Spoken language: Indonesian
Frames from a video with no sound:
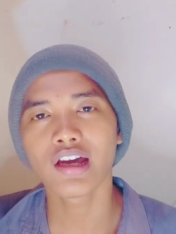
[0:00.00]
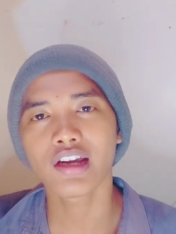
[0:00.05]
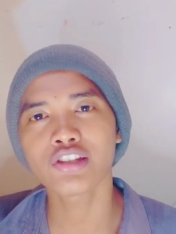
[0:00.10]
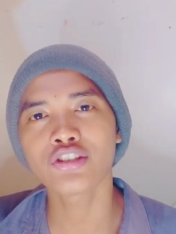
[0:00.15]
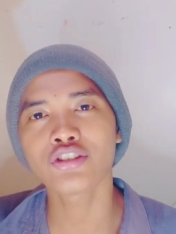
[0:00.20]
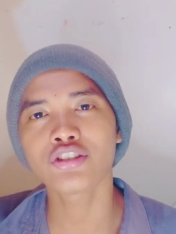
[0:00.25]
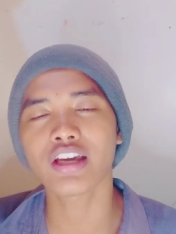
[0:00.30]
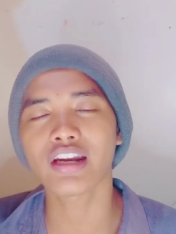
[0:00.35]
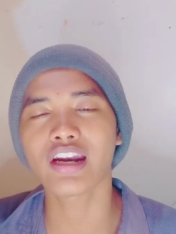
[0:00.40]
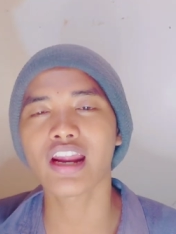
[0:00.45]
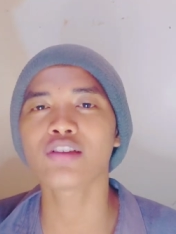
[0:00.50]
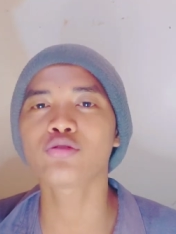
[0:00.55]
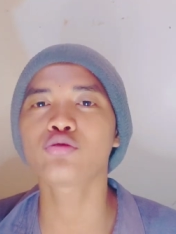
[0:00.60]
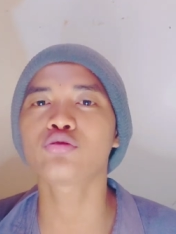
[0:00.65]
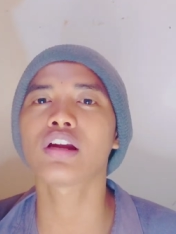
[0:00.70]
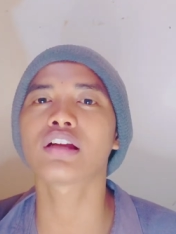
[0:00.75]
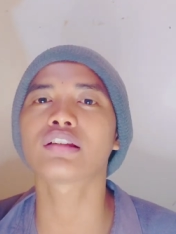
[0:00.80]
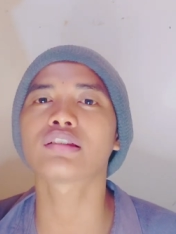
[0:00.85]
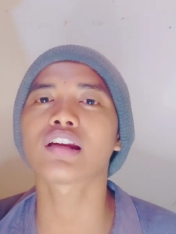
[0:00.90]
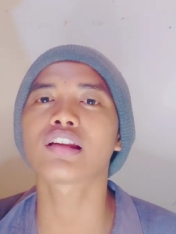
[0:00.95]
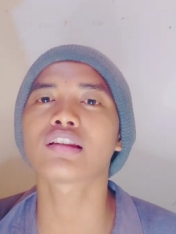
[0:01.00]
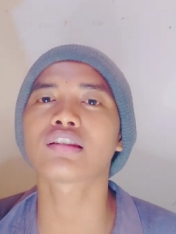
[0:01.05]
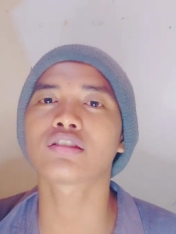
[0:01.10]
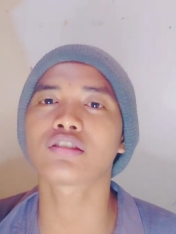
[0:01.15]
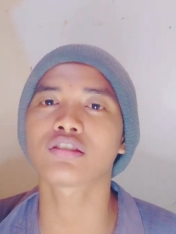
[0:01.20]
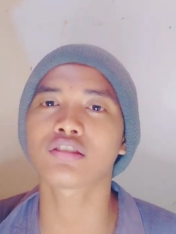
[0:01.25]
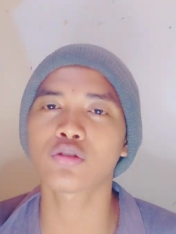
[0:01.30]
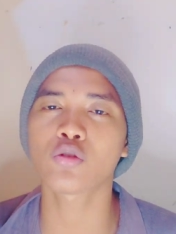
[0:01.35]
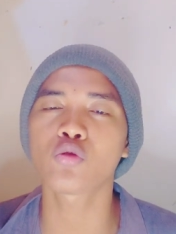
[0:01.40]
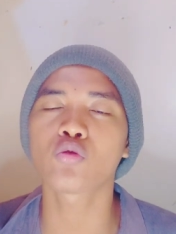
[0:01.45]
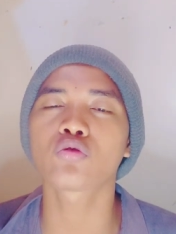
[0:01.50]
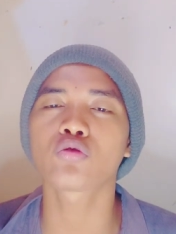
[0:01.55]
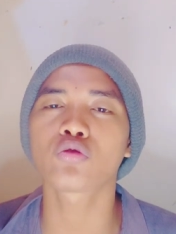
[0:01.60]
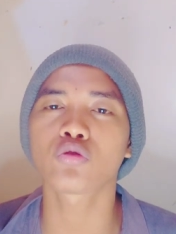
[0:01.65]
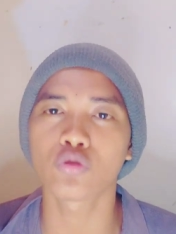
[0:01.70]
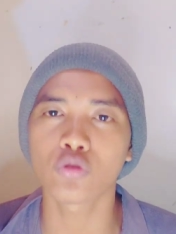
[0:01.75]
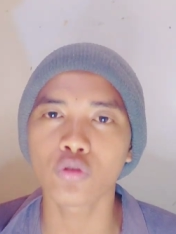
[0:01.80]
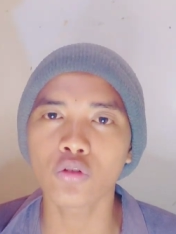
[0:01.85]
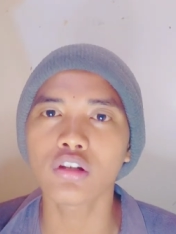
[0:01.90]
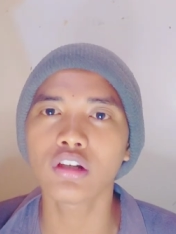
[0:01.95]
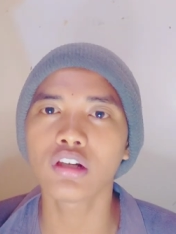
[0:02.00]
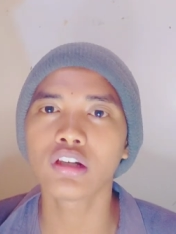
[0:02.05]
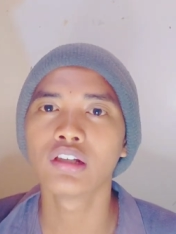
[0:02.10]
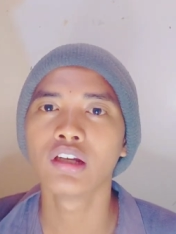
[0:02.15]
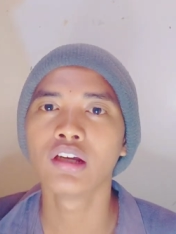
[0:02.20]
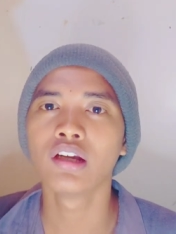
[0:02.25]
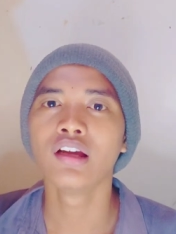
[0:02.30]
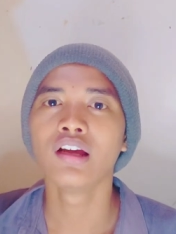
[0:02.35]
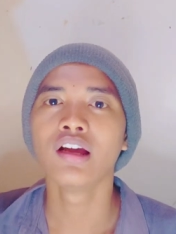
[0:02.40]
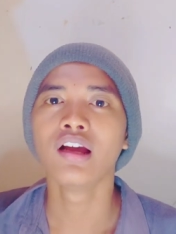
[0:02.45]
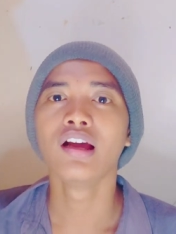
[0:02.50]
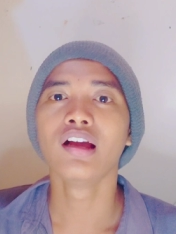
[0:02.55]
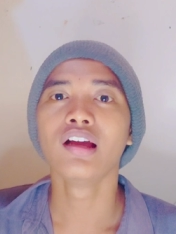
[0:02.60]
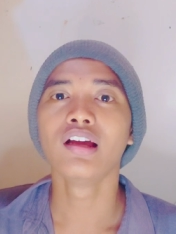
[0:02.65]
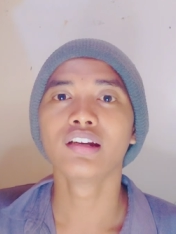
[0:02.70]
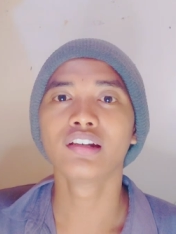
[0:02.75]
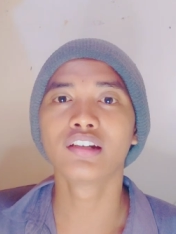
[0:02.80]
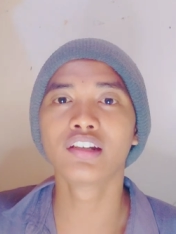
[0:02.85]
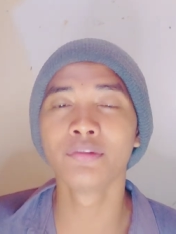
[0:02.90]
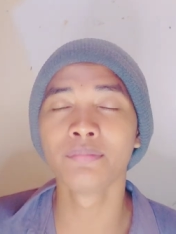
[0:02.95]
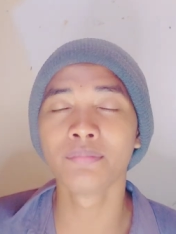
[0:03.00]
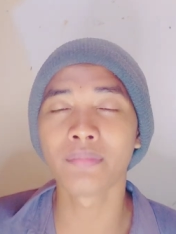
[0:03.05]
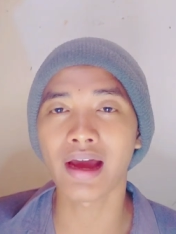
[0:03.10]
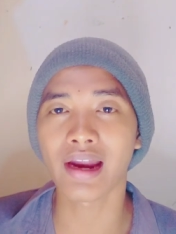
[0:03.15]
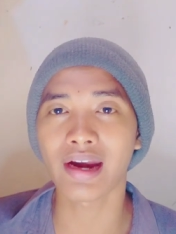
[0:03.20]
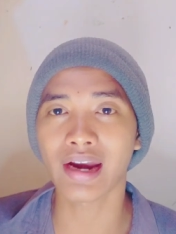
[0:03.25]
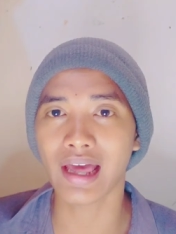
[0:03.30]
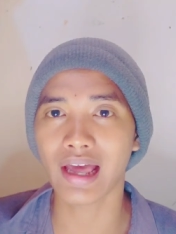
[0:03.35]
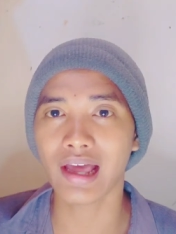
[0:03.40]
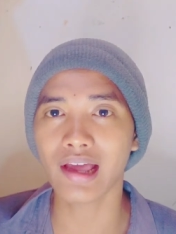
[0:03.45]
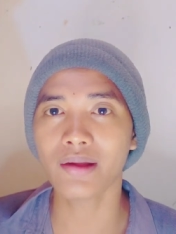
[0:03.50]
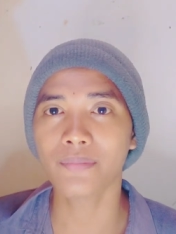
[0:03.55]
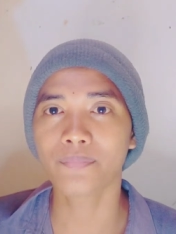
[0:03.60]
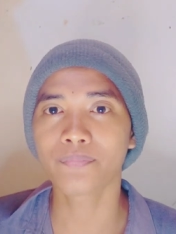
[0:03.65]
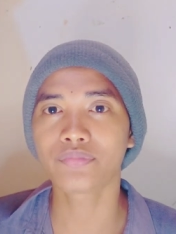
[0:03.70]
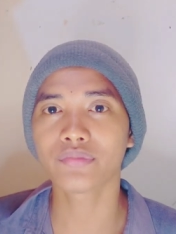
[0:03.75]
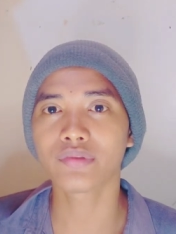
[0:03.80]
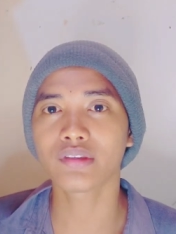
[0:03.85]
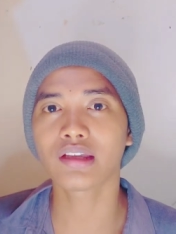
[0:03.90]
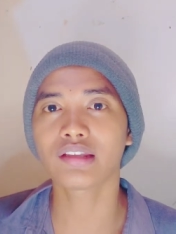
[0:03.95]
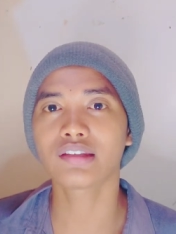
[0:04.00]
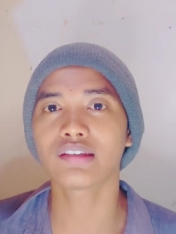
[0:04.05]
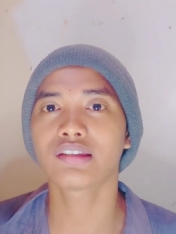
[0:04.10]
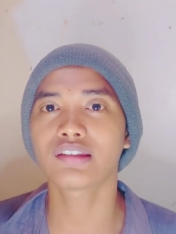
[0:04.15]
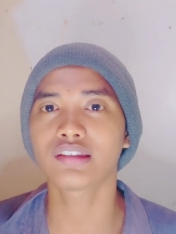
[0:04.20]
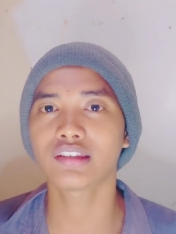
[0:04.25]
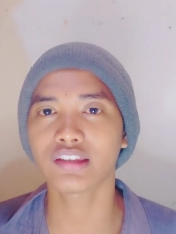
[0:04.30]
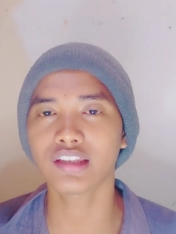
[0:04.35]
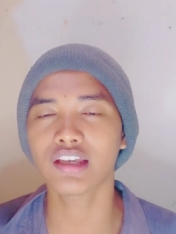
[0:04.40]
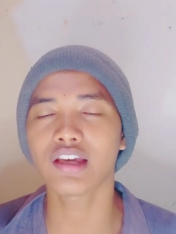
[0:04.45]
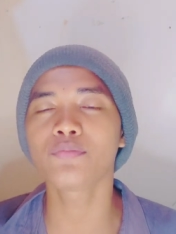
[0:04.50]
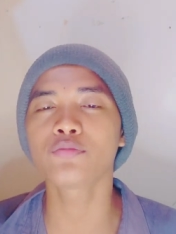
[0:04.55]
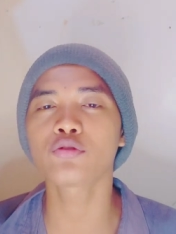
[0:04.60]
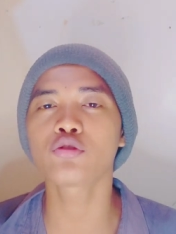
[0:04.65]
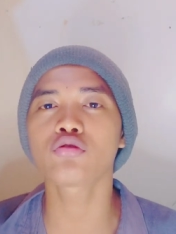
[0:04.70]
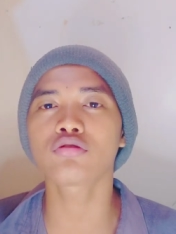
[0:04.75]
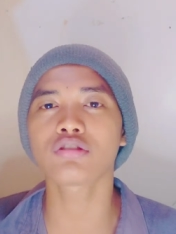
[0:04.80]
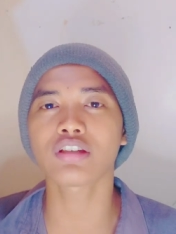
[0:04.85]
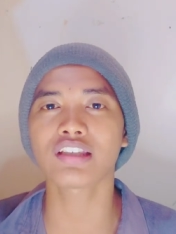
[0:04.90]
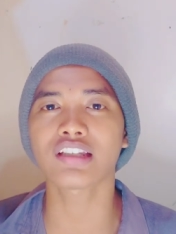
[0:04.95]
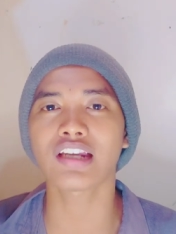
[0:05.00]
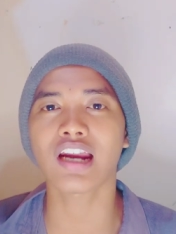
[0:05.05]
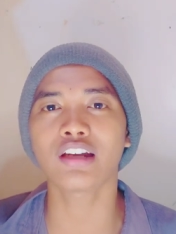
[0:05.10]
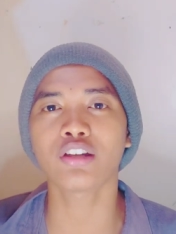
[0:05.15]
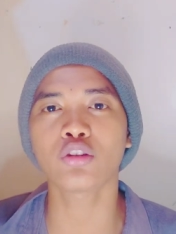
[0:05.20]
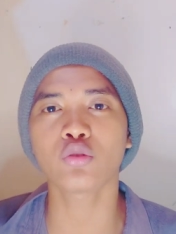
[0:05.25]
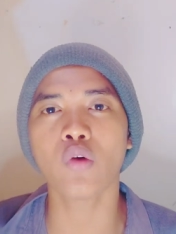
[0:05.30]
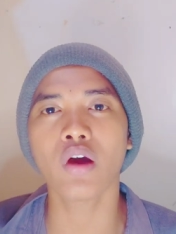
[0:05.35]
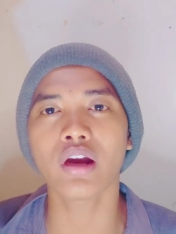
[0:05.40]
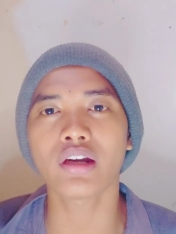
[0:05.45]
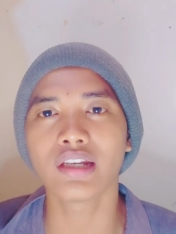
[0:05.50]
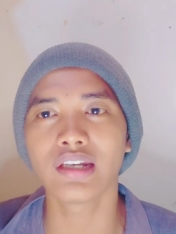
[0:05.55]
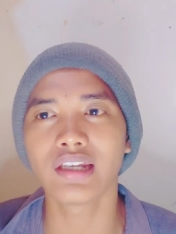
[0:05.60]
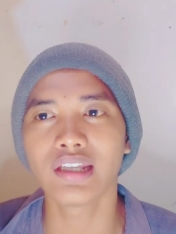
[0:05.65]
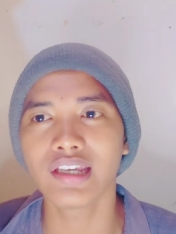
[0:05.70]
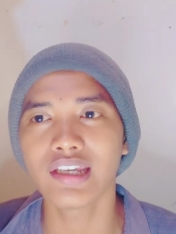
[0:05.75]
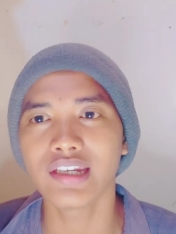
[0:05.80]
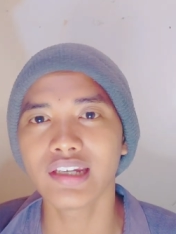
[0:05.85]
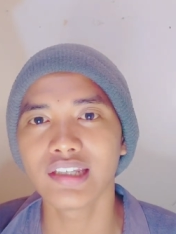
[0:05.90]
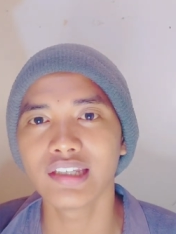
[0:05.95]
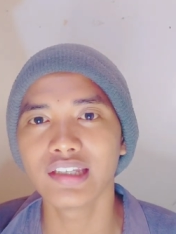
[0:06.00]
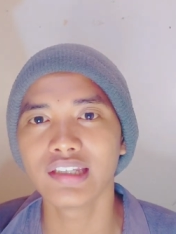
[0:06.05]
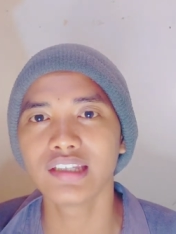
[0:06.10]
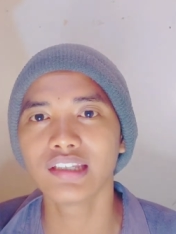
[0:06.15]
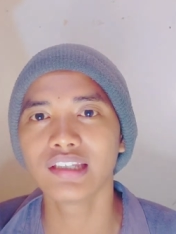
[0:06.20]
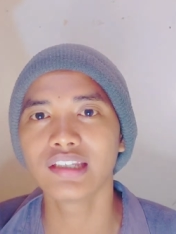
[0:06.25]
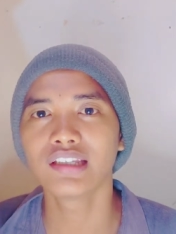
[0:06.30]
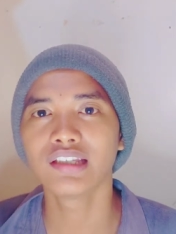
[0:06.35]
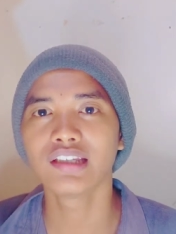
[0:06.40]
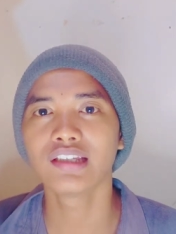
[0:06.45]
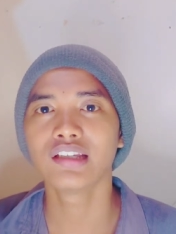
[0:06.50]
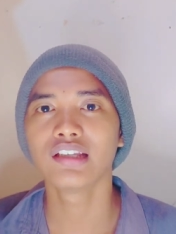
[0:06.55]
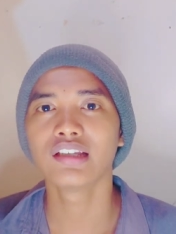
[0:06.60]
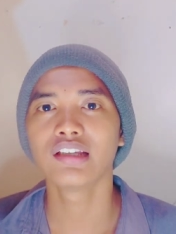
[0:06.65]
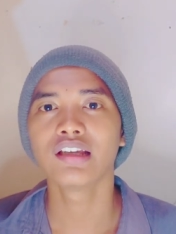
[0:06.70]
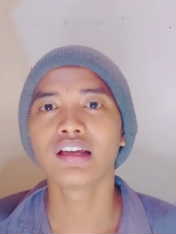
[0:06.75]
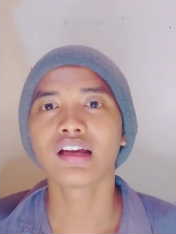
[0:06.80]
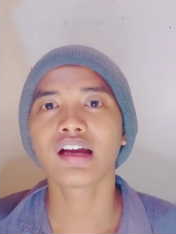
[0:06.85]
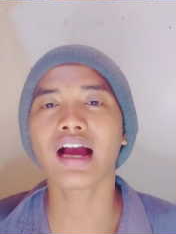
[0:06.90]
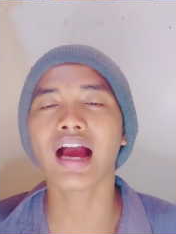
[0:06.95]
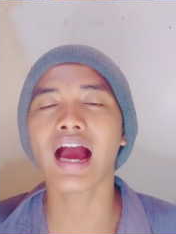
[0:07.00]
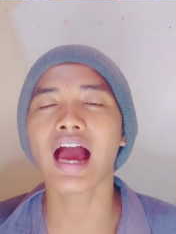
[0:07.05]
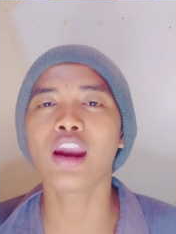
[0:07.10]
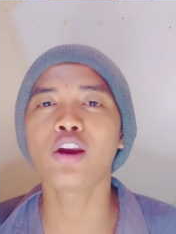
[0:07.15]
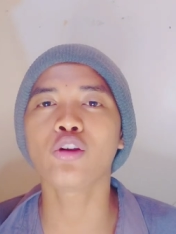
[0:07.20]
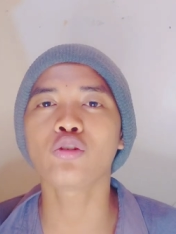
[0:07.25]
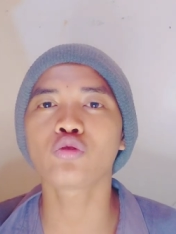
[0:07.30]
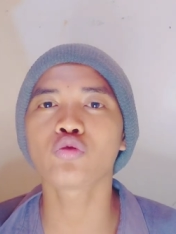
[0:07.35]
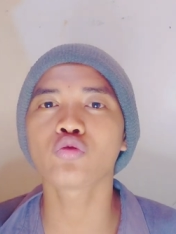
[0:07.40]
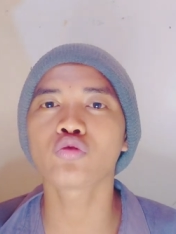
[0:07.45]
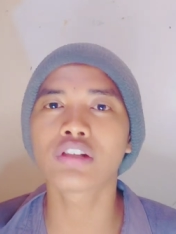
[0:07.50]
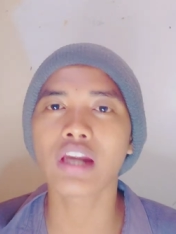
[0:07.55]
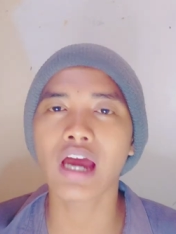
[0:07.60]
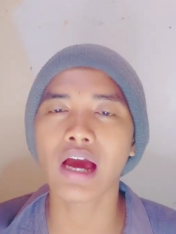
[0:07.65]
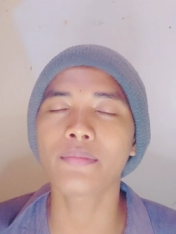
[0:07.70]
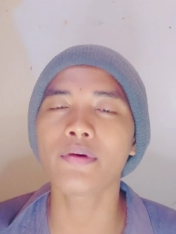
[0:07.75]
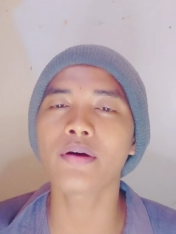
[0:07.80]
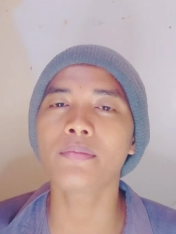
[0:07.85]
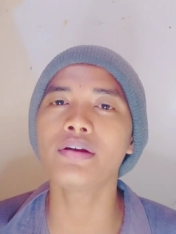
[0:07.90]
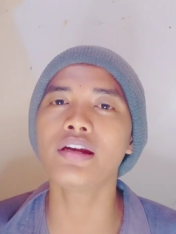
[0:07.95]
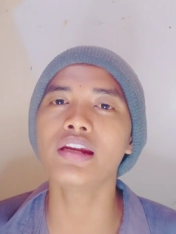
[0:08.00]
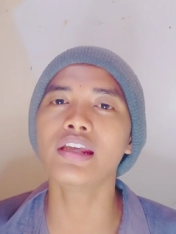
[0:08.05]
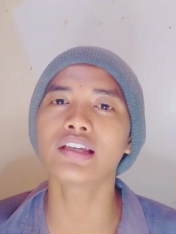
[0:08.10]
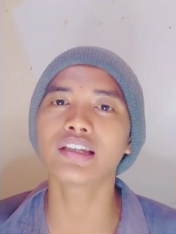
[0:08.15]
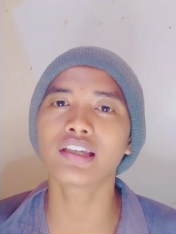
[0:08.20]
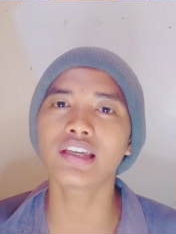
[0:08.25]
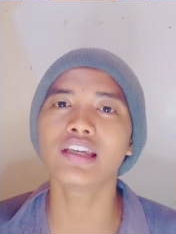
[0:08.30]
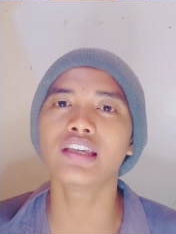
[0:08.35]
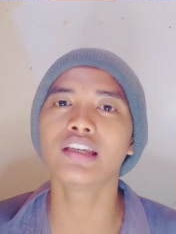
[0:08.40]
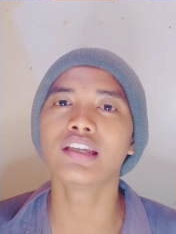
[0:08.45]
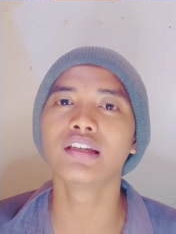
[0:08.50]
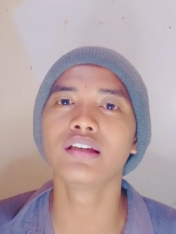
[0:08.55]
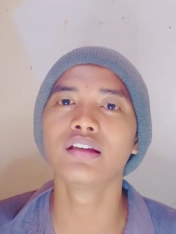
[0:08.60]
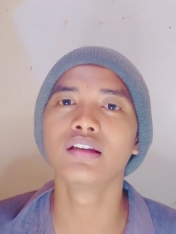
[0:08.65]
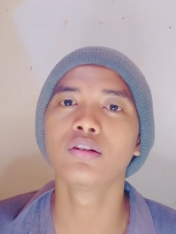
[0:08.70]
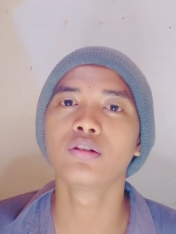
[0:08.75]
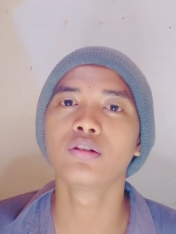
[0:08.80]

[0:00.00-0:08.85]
Rencana yang sudah terstruktur di mana tim sukses Ratu Adil ini kalau sudah memiliki